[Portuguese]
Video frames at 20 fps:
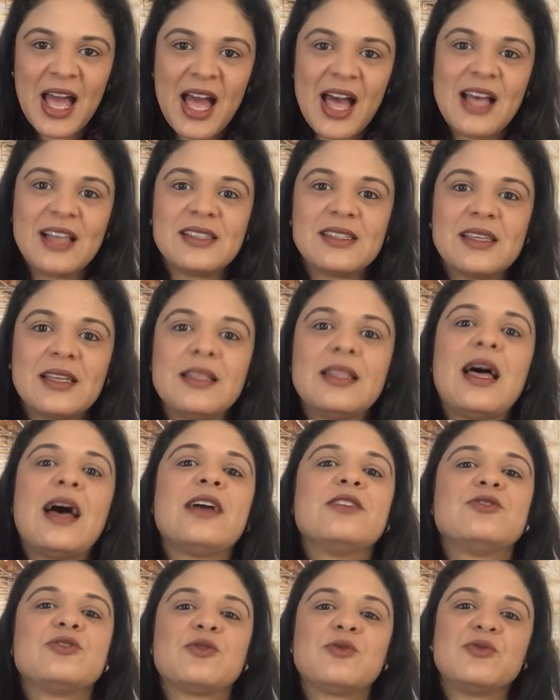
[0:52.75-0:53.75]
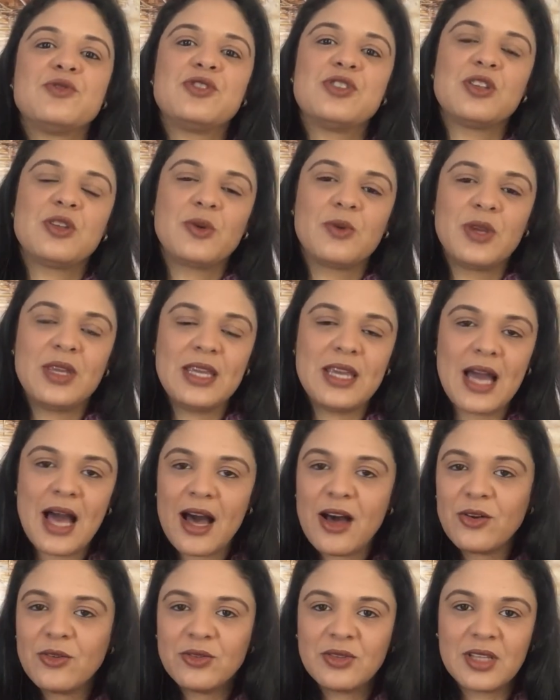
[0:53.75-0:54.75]
a ansiedade continue
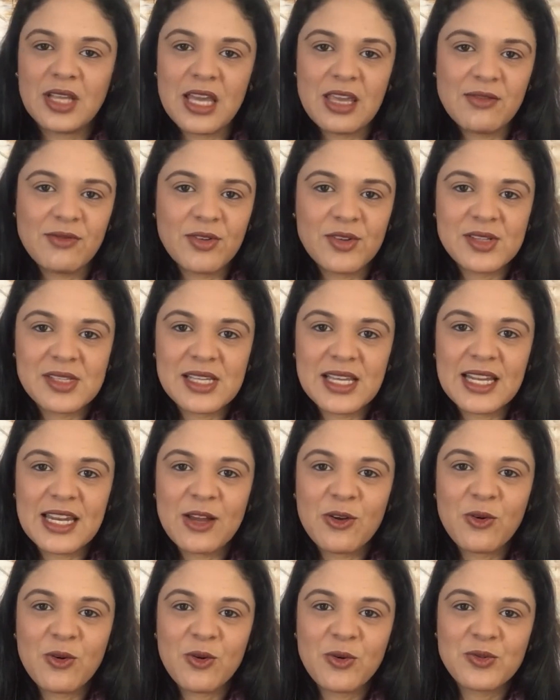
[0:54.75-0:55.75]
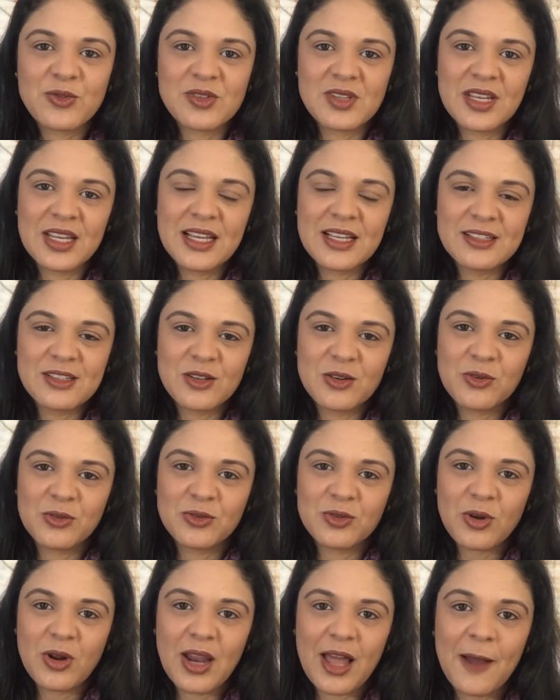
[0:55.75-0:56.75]
alta e você não consiga se
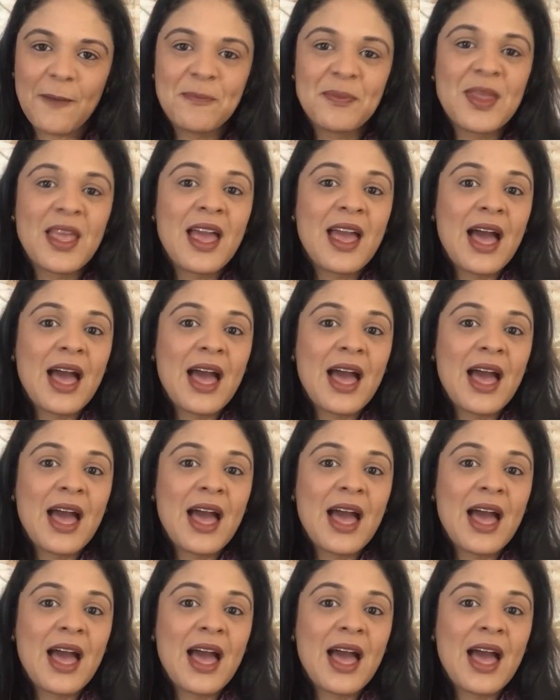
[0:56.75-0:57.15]
controlar.